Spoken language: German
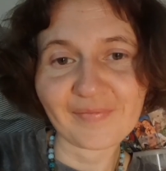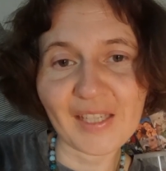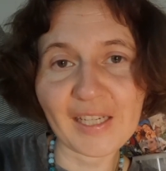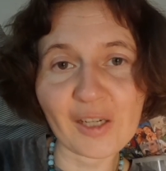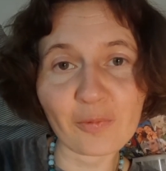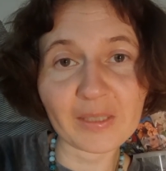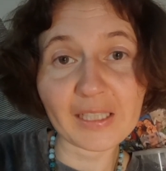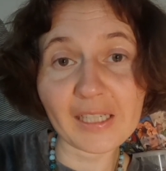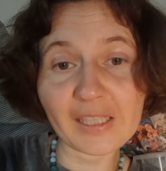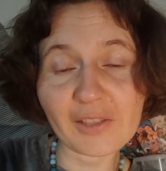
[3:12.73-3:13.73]
Ihr glaubt ja
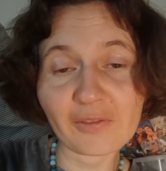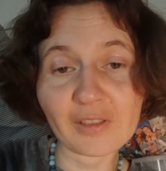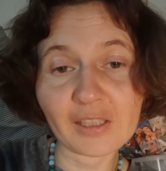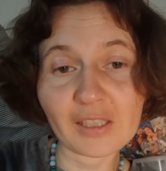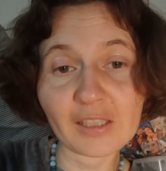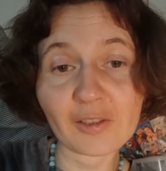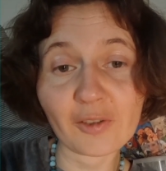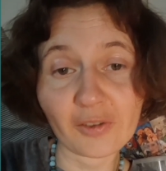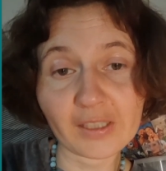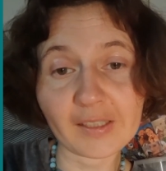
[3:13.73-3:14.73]
gar nicht, wie
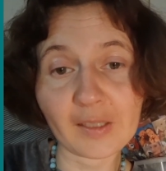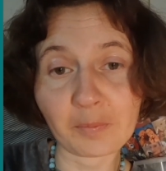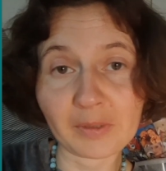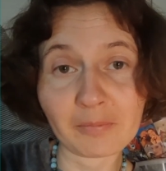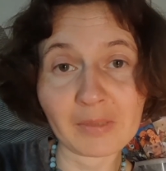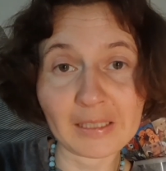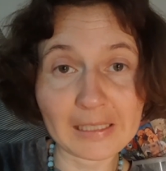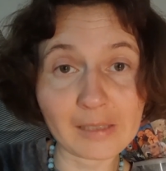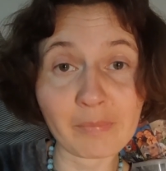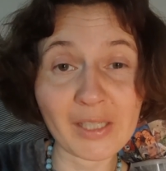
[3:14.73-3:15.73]
glücklich ich bin, mich
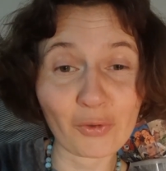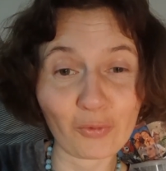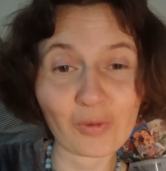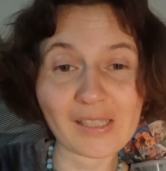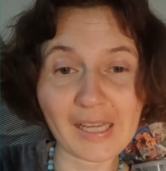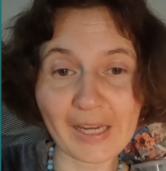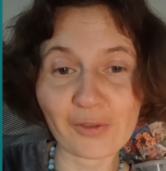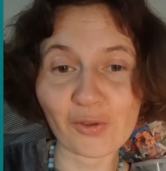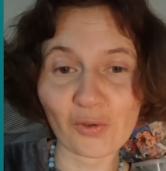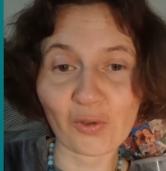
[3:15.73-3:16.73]
jetzt mal so
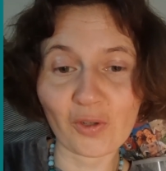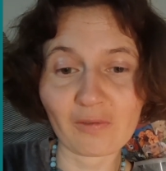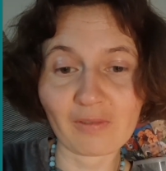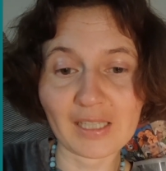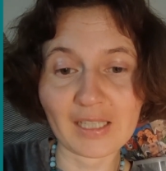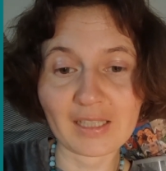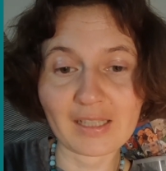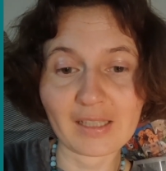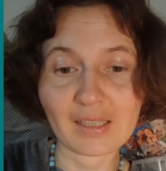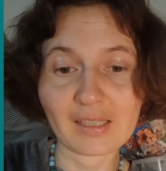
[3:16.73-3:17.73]
zeigen zu können, weil